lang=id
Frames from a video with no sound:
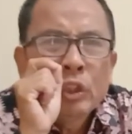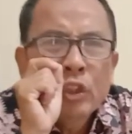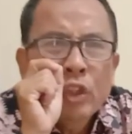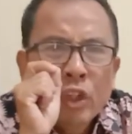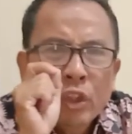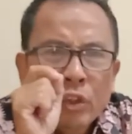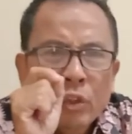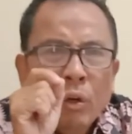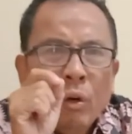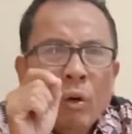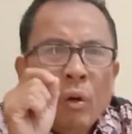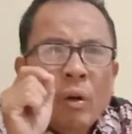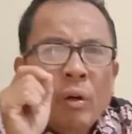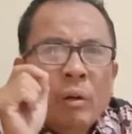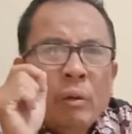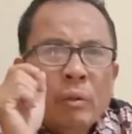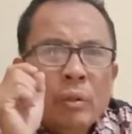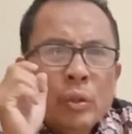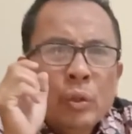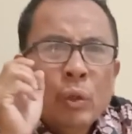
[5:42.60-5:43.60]
Contoh,
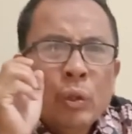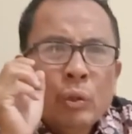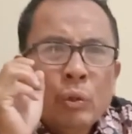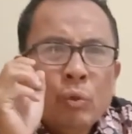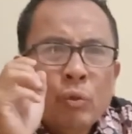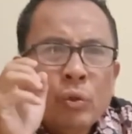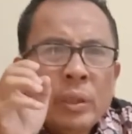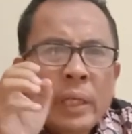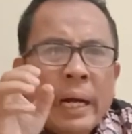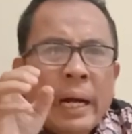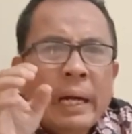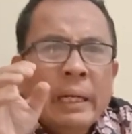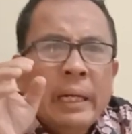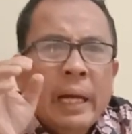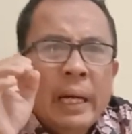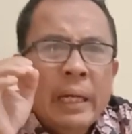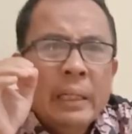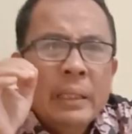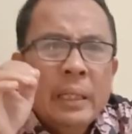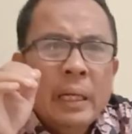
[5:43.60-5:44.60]
suatu saat
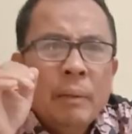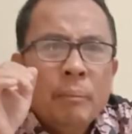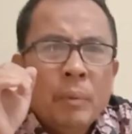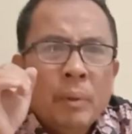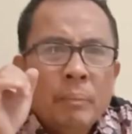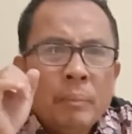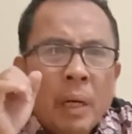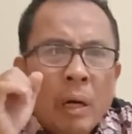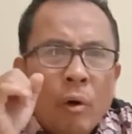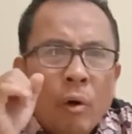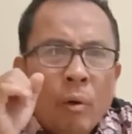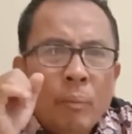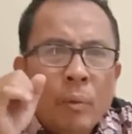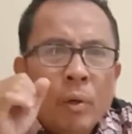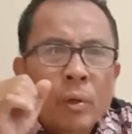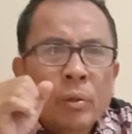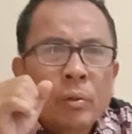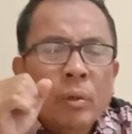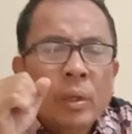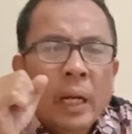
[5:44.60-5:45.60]
Anda membawa
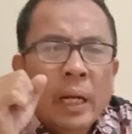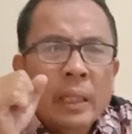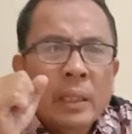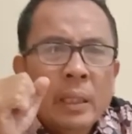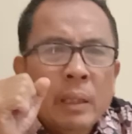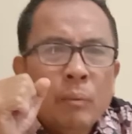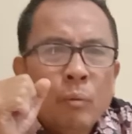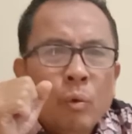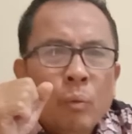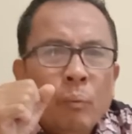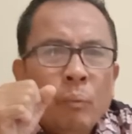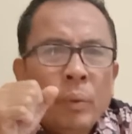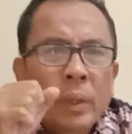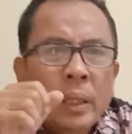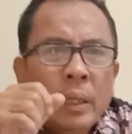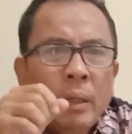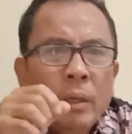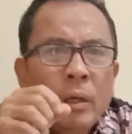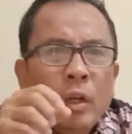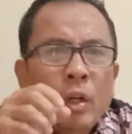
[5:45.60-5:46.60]
motor atau
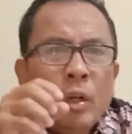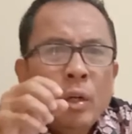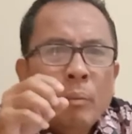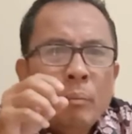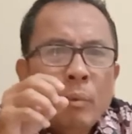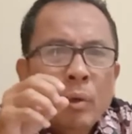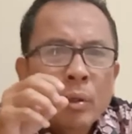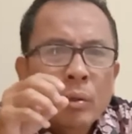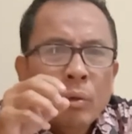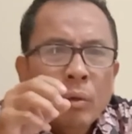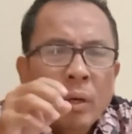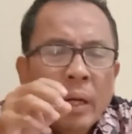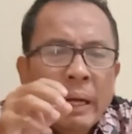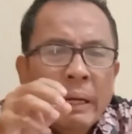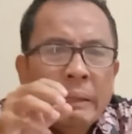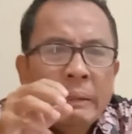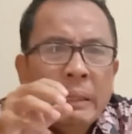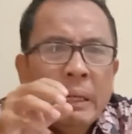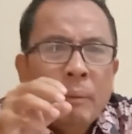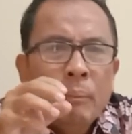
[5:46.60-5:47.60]
mobil, motor
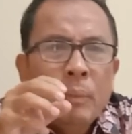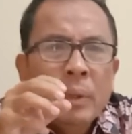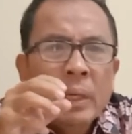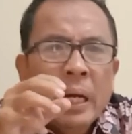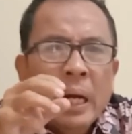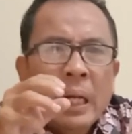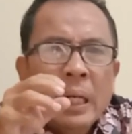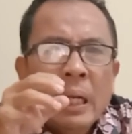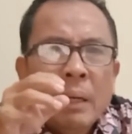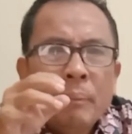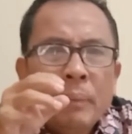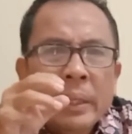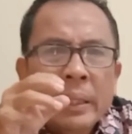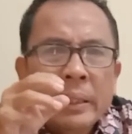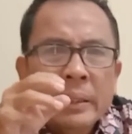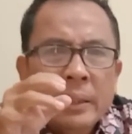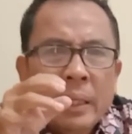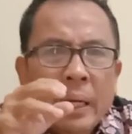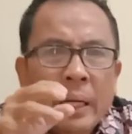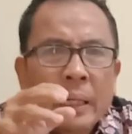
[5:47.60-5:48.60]
Anda mengalami
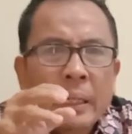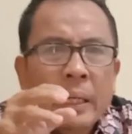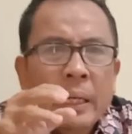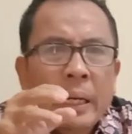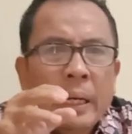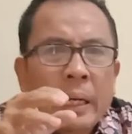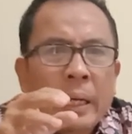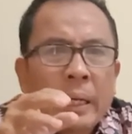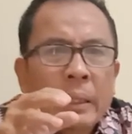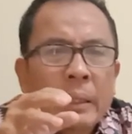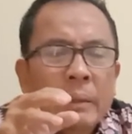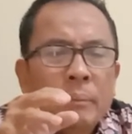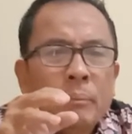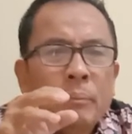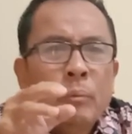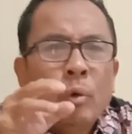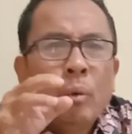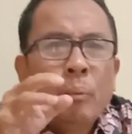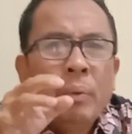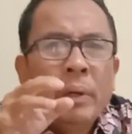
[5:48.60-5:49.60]
kecelakaan,
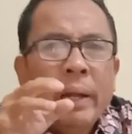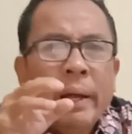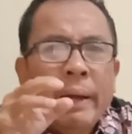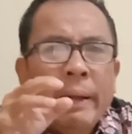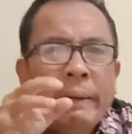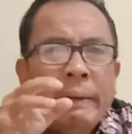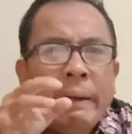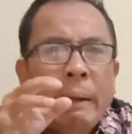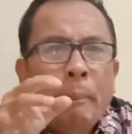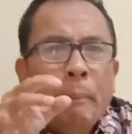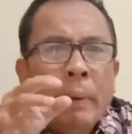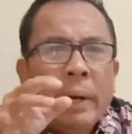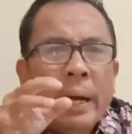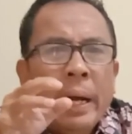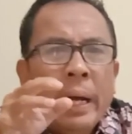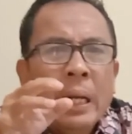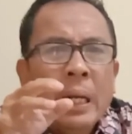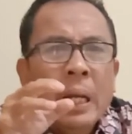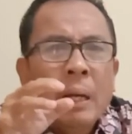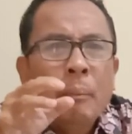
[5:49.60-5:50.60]
mobil Anda
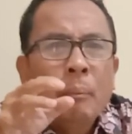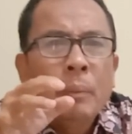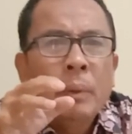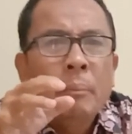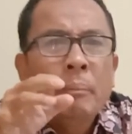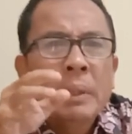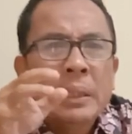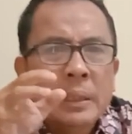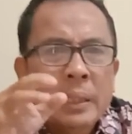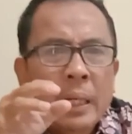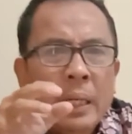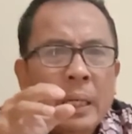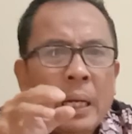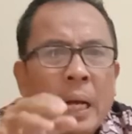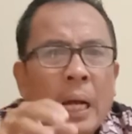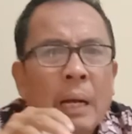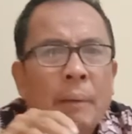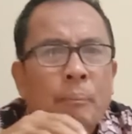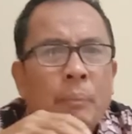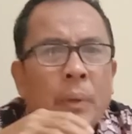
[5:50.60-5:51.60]
mengalami
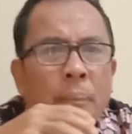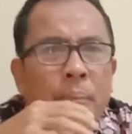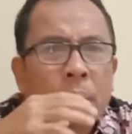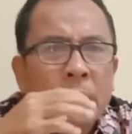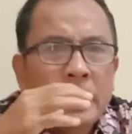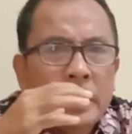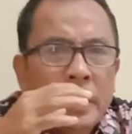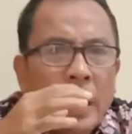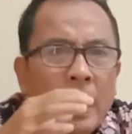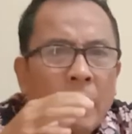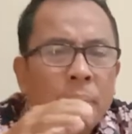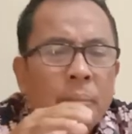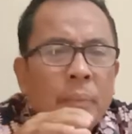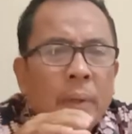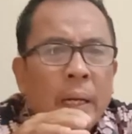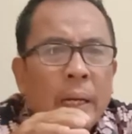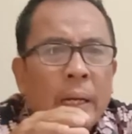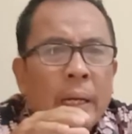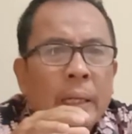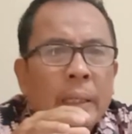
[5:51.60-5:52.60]
masalah apa pecah
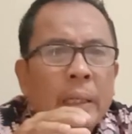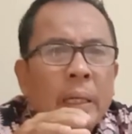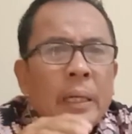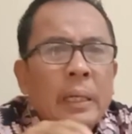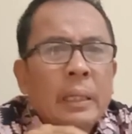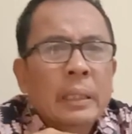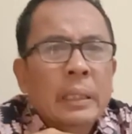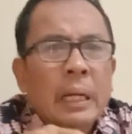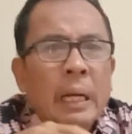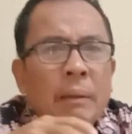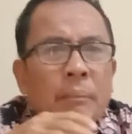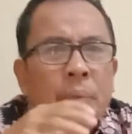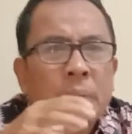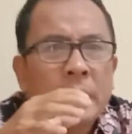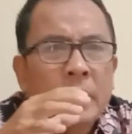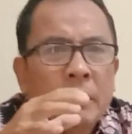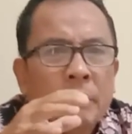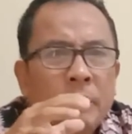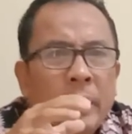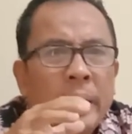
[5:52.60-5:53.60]
ban,
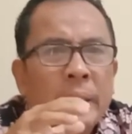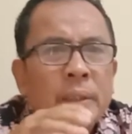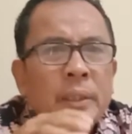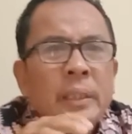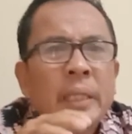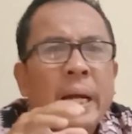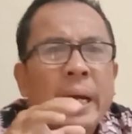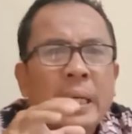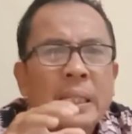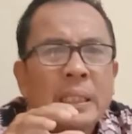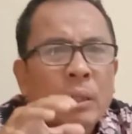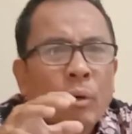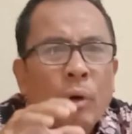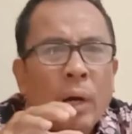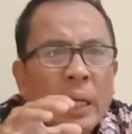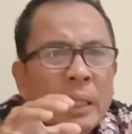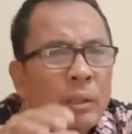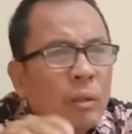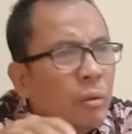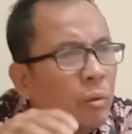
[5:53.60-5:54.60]
kehabisan bensin atau
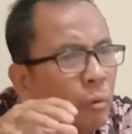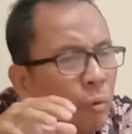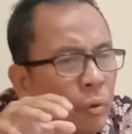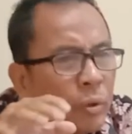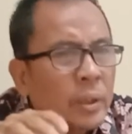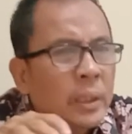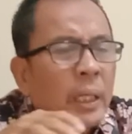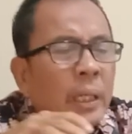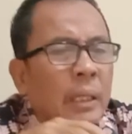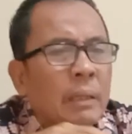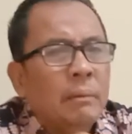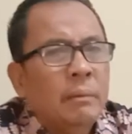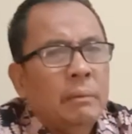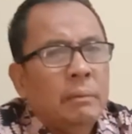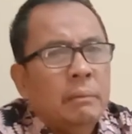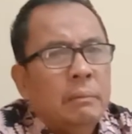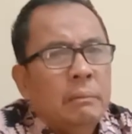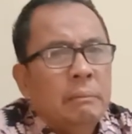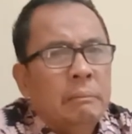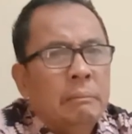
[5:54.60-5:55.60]
atau kerusakan
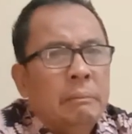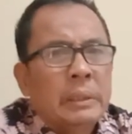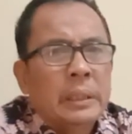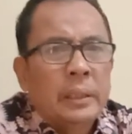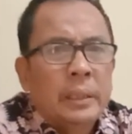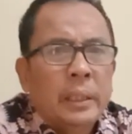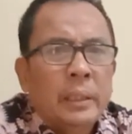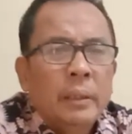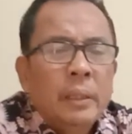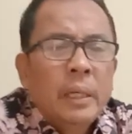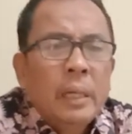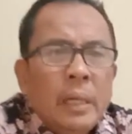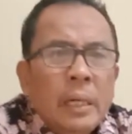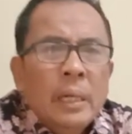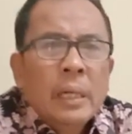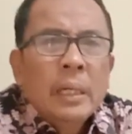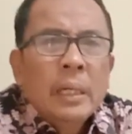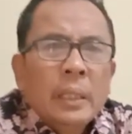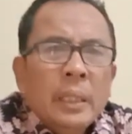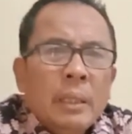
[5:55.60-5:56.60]
mesin.
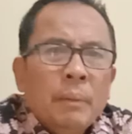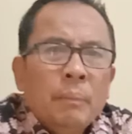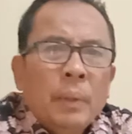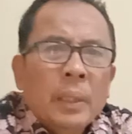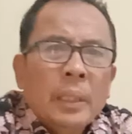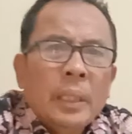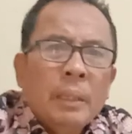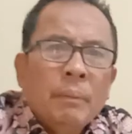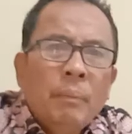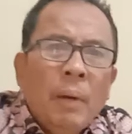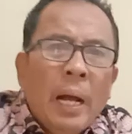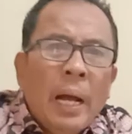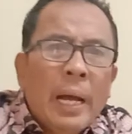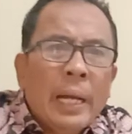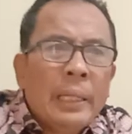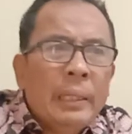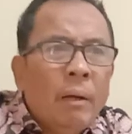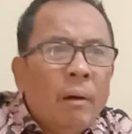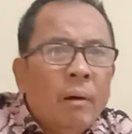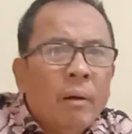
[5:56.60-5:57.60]
Tiba-tiba
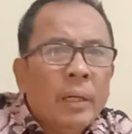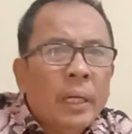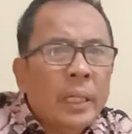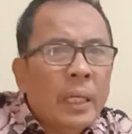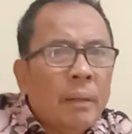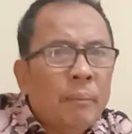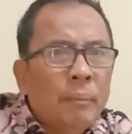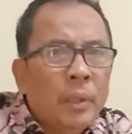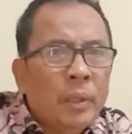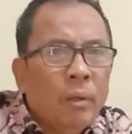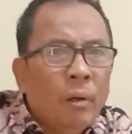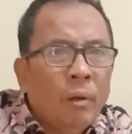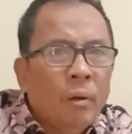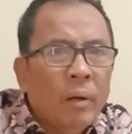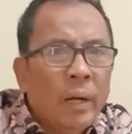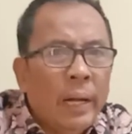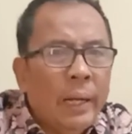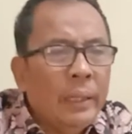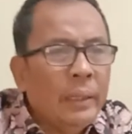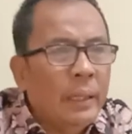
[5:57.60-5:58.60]
ada orang yang
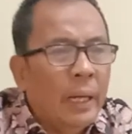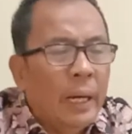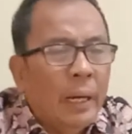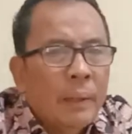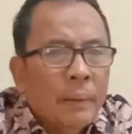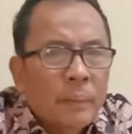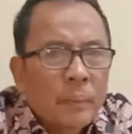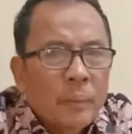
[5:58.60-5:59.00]
menolong Anda.